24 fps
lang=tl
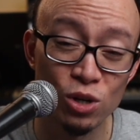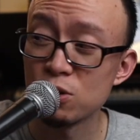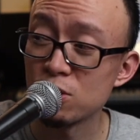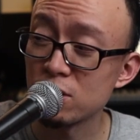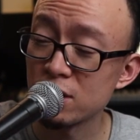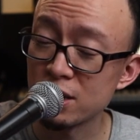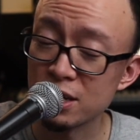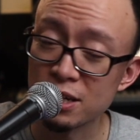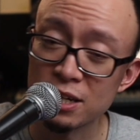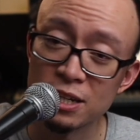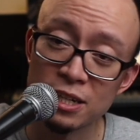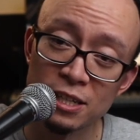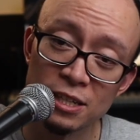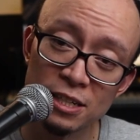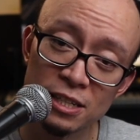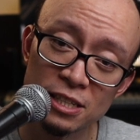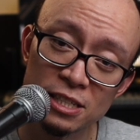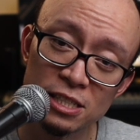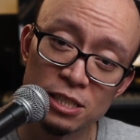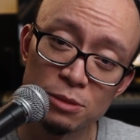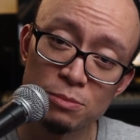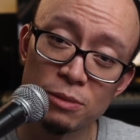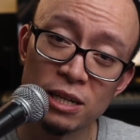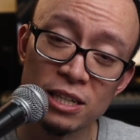Okay,
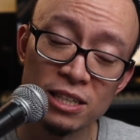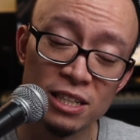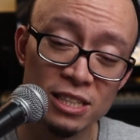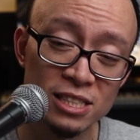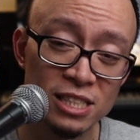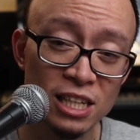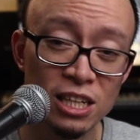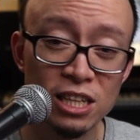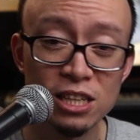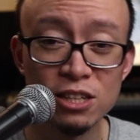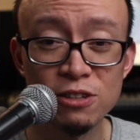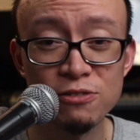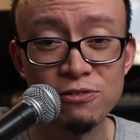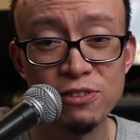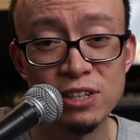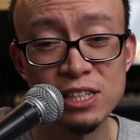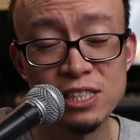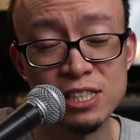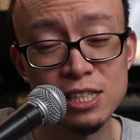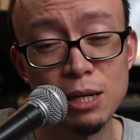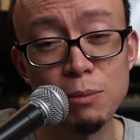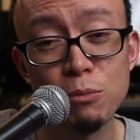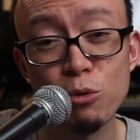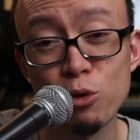smartest interface
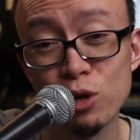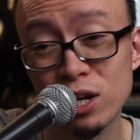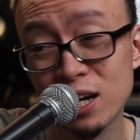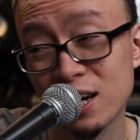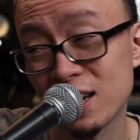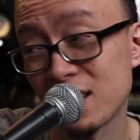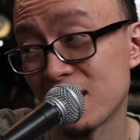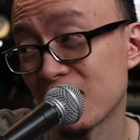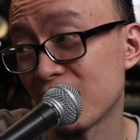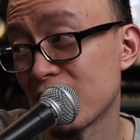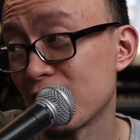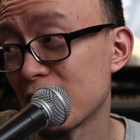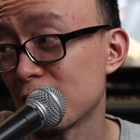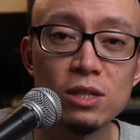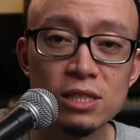sa murang halaga.